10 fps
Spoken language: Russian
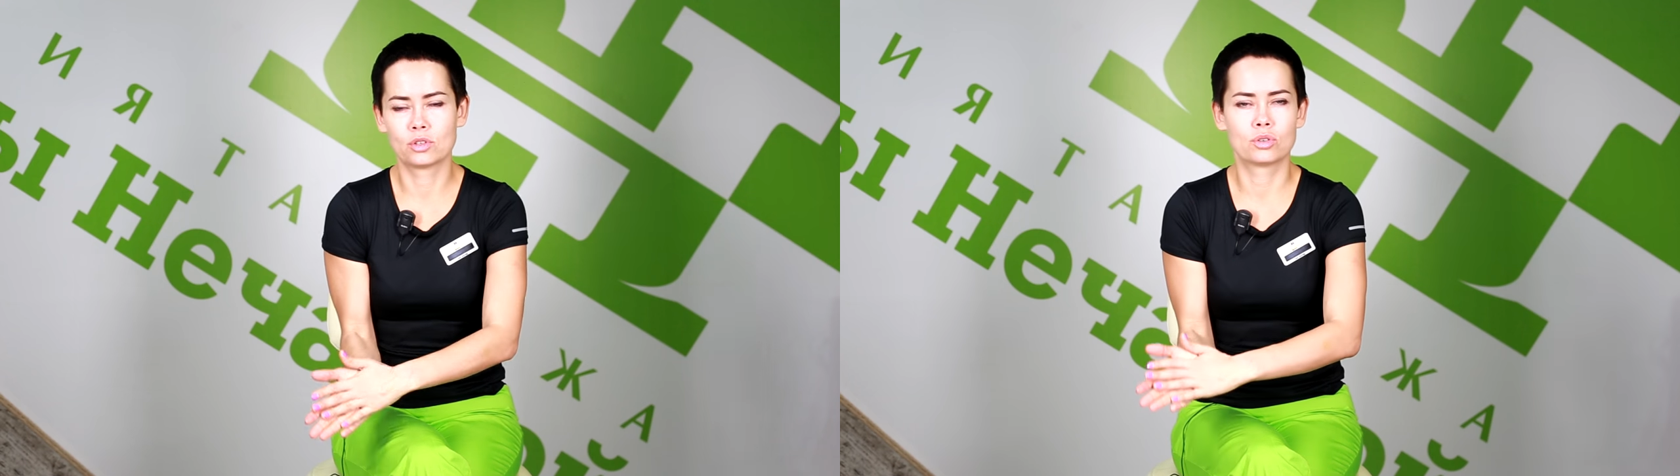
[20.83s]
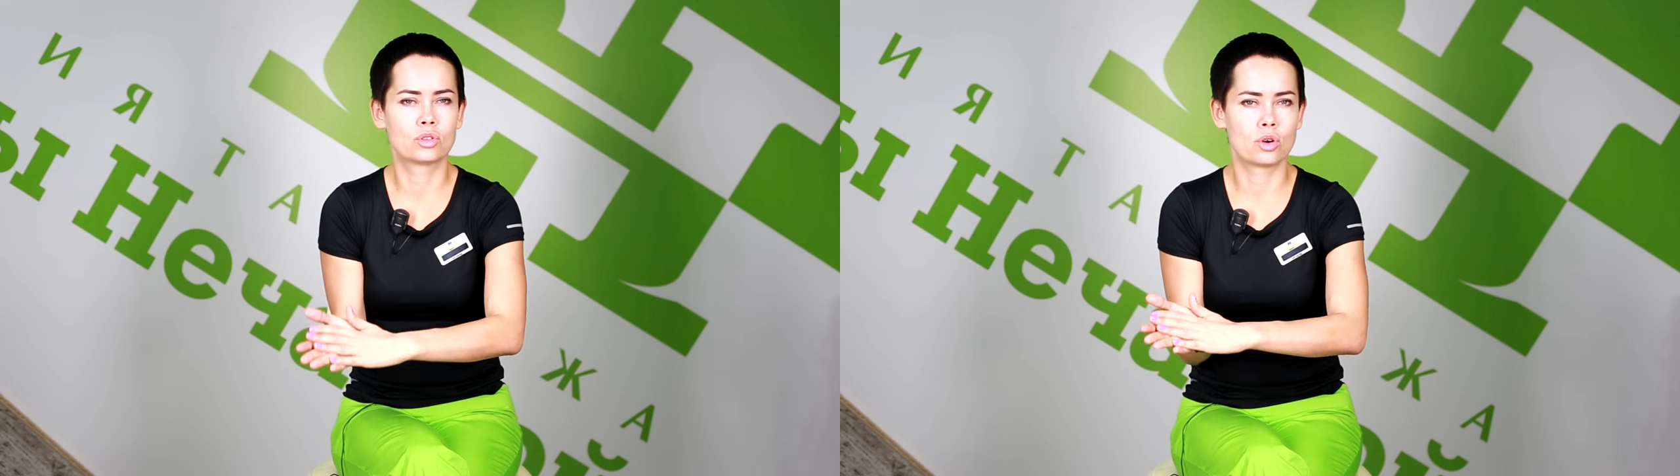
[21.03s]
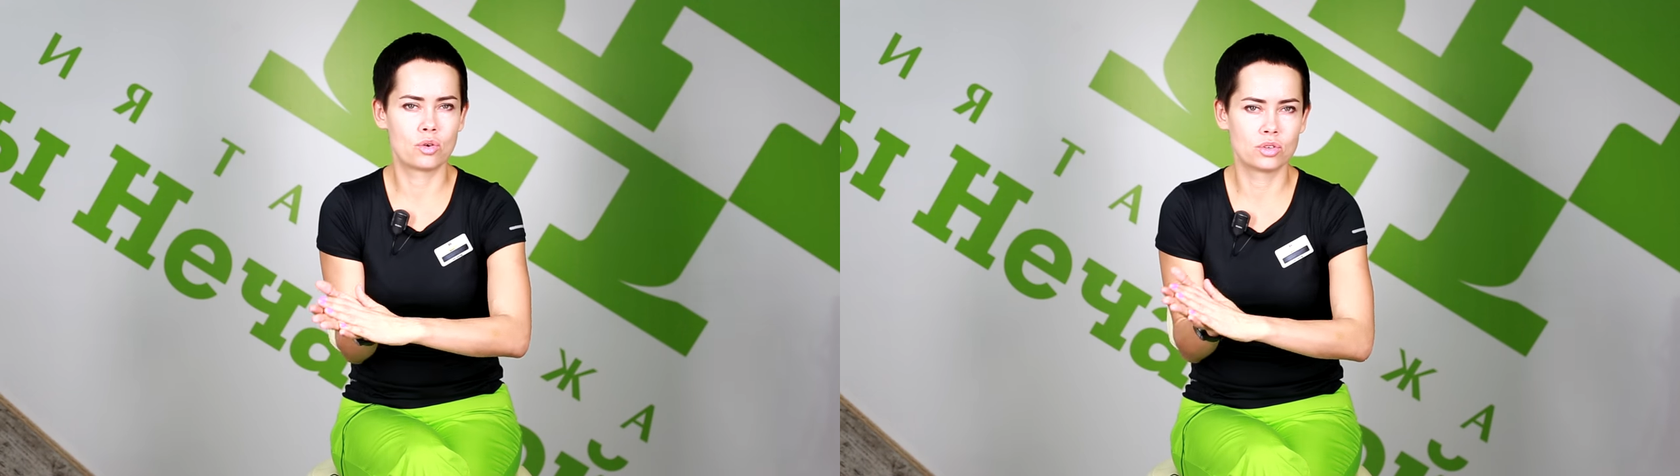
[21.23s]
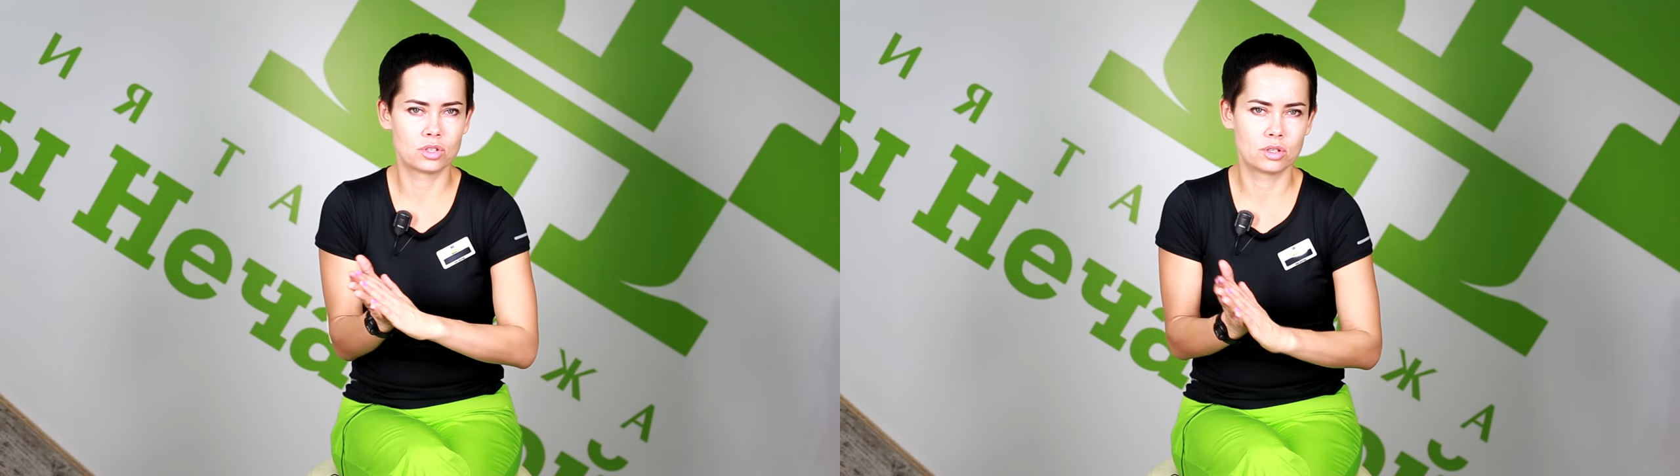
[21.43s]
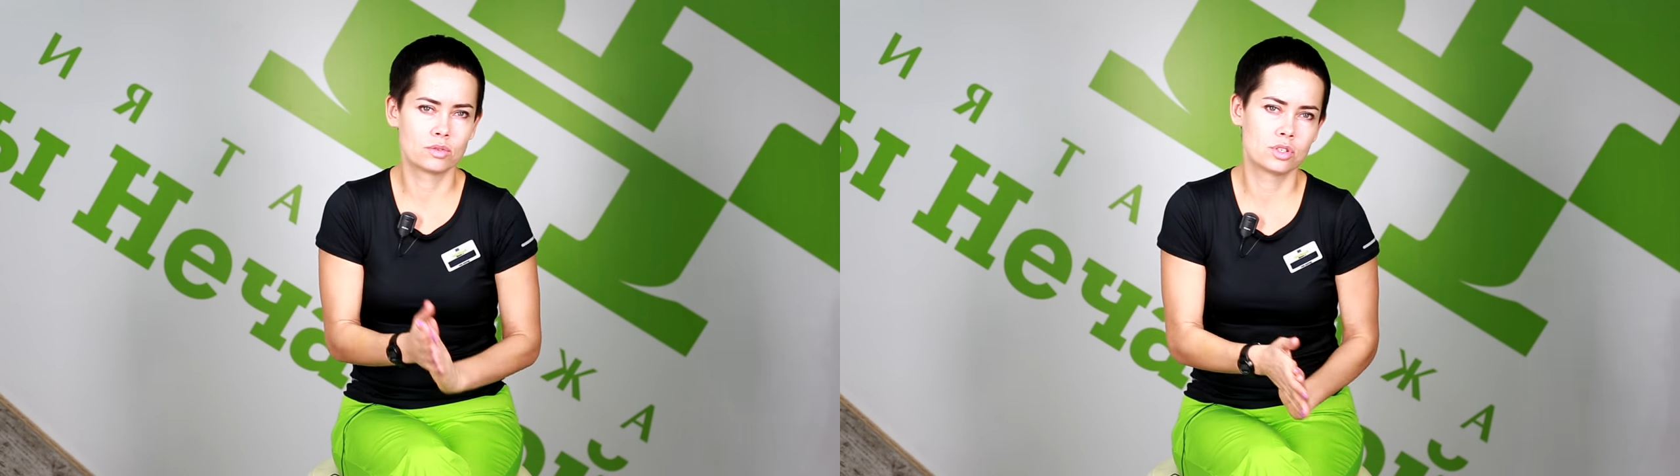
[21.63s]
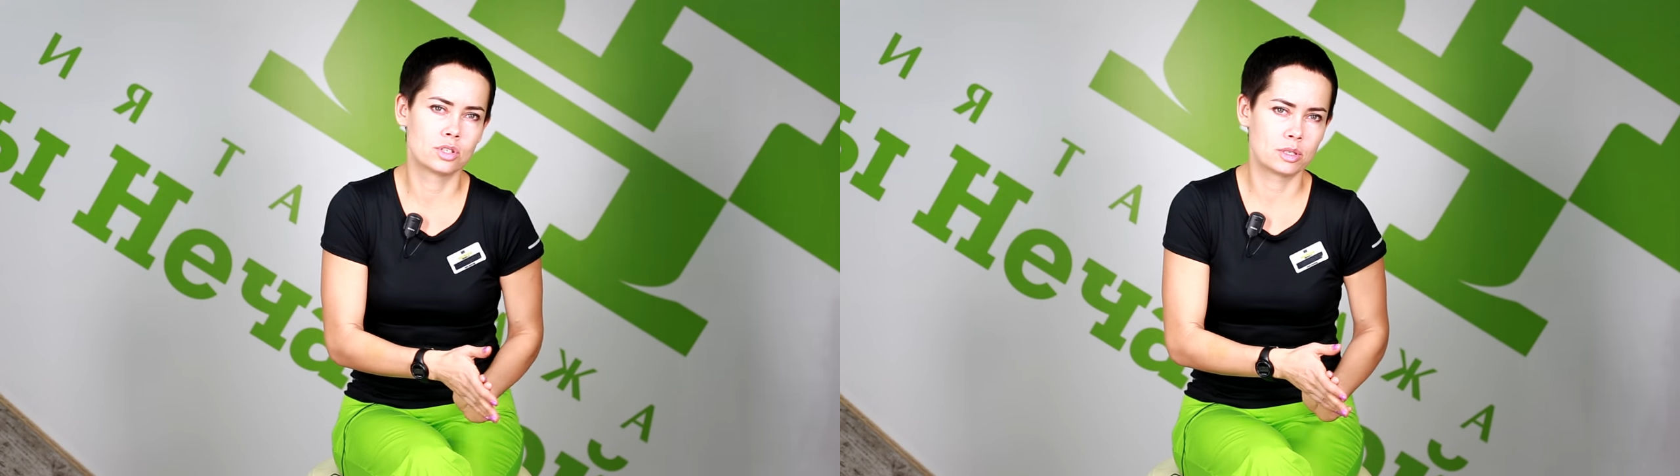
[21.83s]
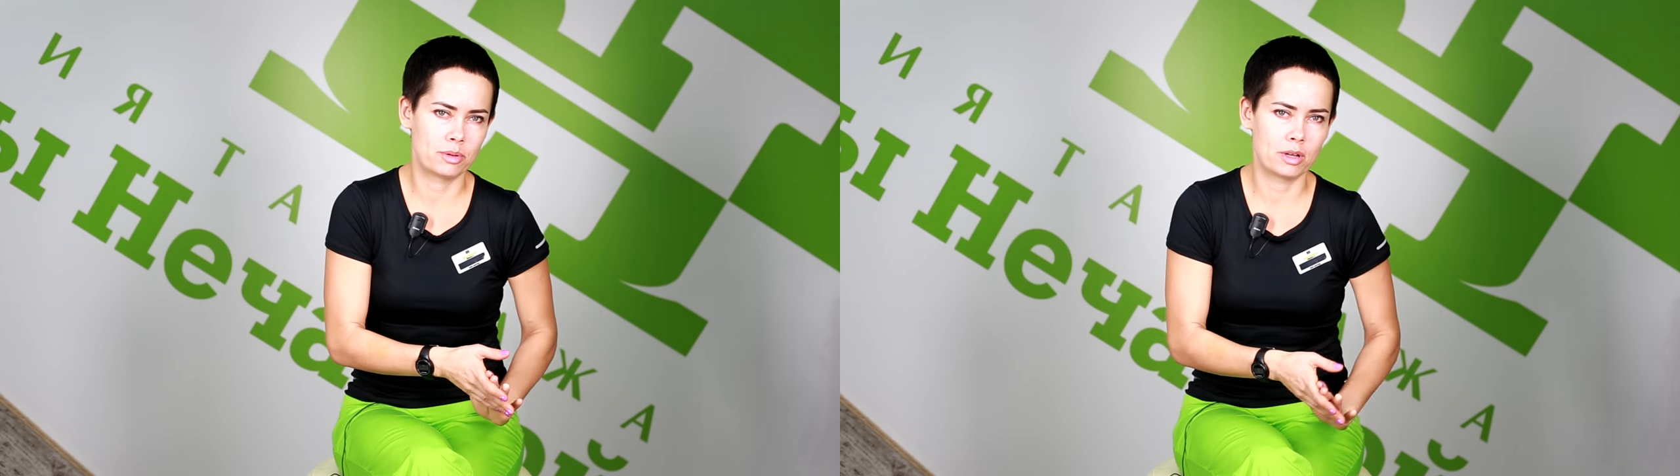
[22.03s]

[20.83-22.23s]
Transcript: Кто-то хочет научиться